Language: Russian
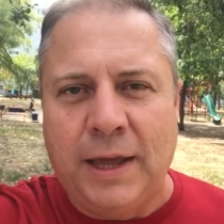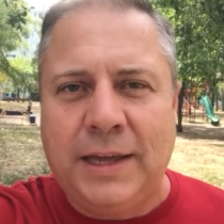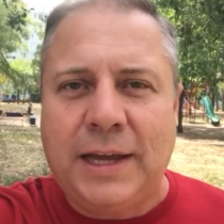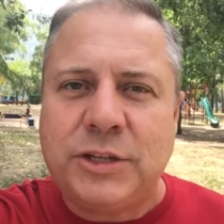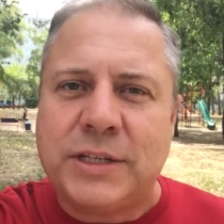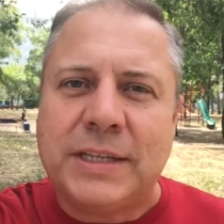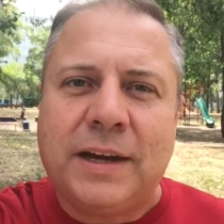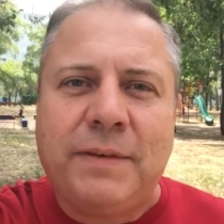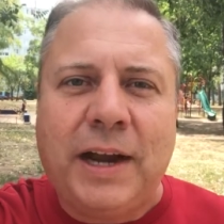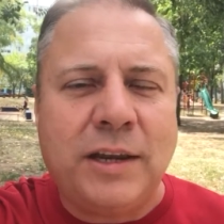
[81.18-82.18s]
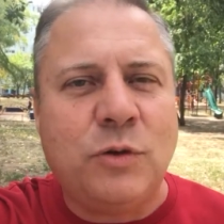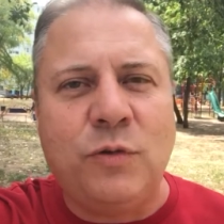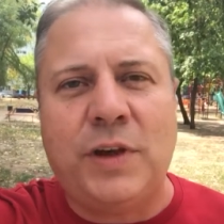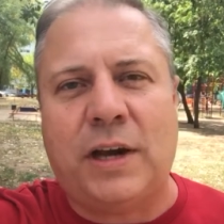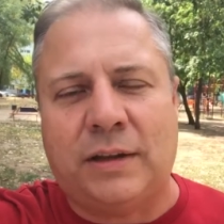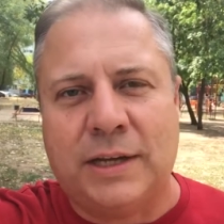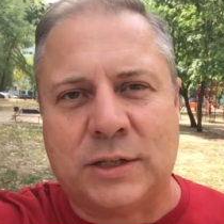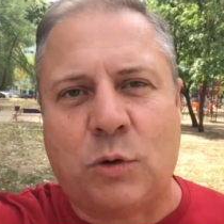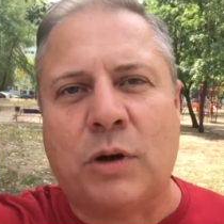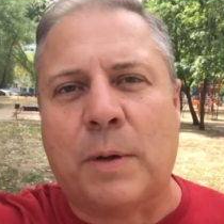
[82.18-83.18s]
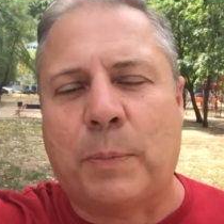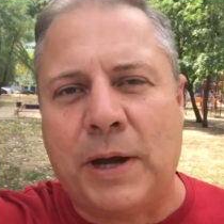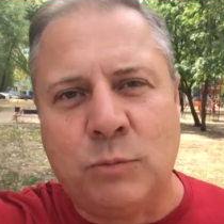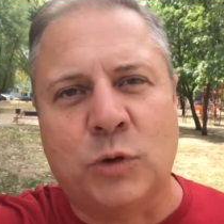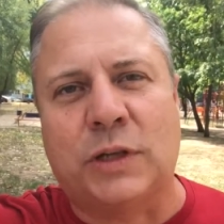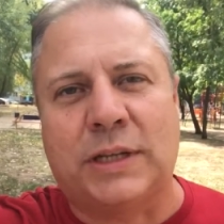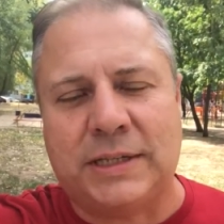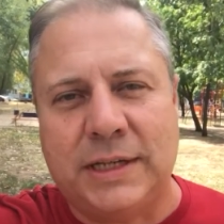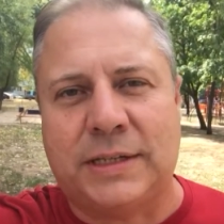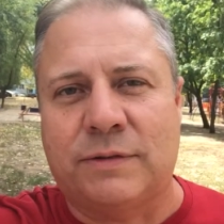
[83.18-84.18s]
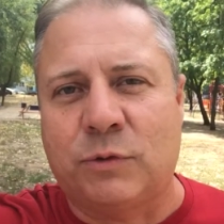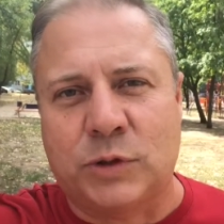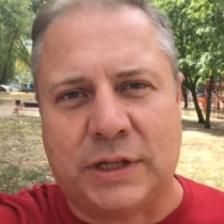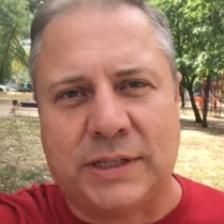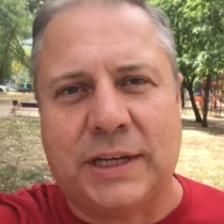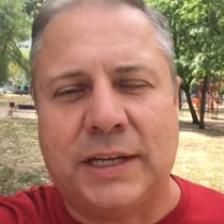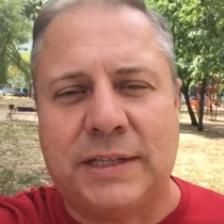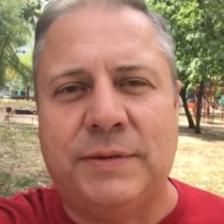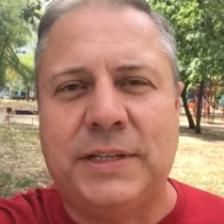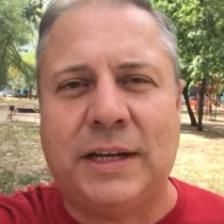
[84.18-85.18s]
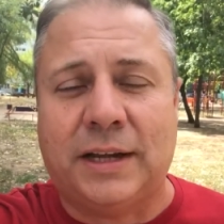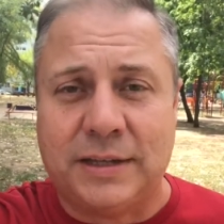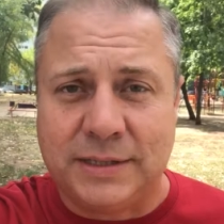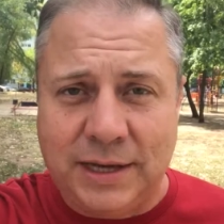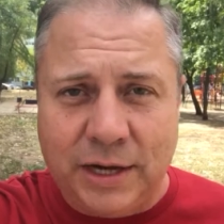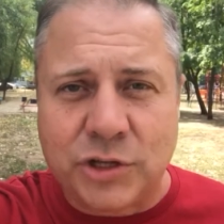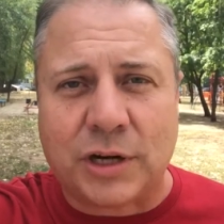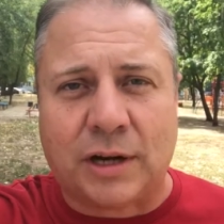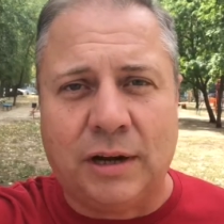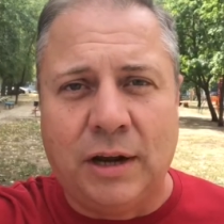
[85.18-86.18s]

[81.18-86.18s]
Я, честно говоря, не уверен, насколько поймут это дети в возрасте от 9 лет и старше,